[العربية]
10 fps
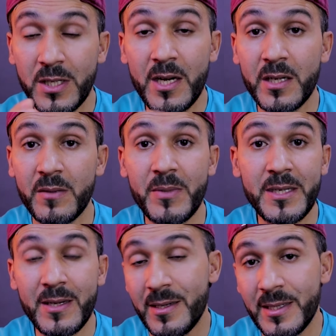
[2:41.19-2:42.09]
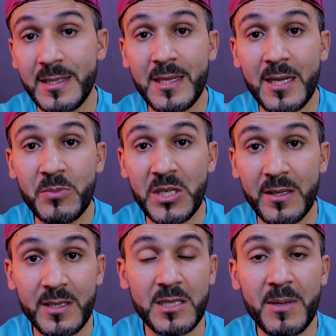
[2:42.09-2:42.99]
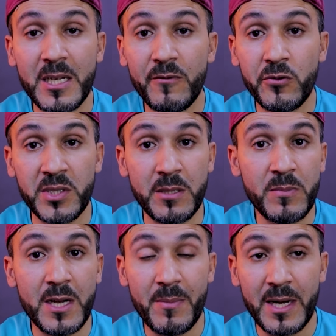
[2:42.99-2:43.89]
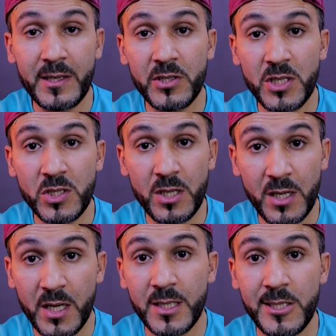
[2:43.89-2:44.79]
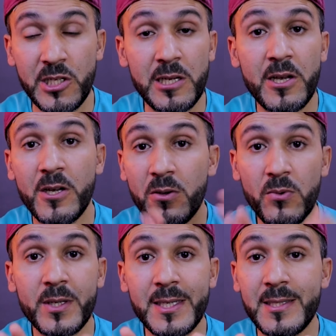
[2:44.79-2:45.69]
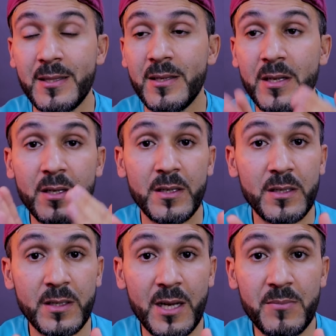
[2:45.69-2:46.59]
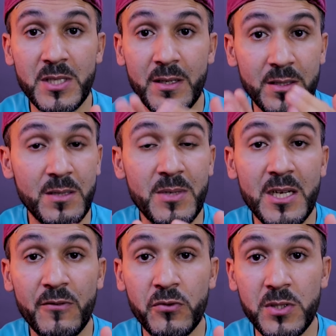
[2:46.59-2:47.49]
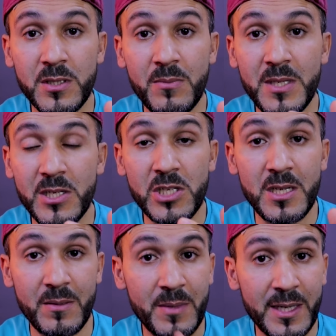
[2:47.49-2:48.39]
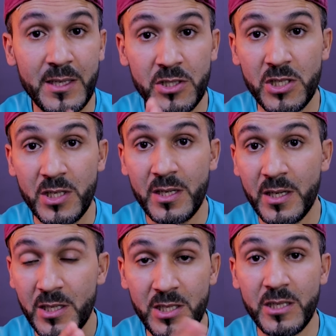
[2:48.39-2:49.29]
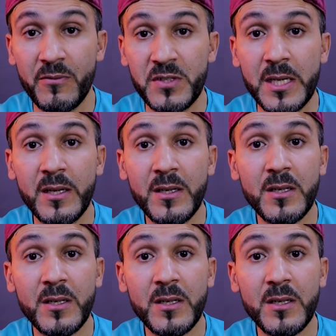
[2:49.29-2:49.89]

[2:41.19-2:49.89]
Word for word: تقارن بين ريزن 5 7600 مع كرشاشة خارجي وريزن 5 8600 جي مع كرشاشة خارجي نفسه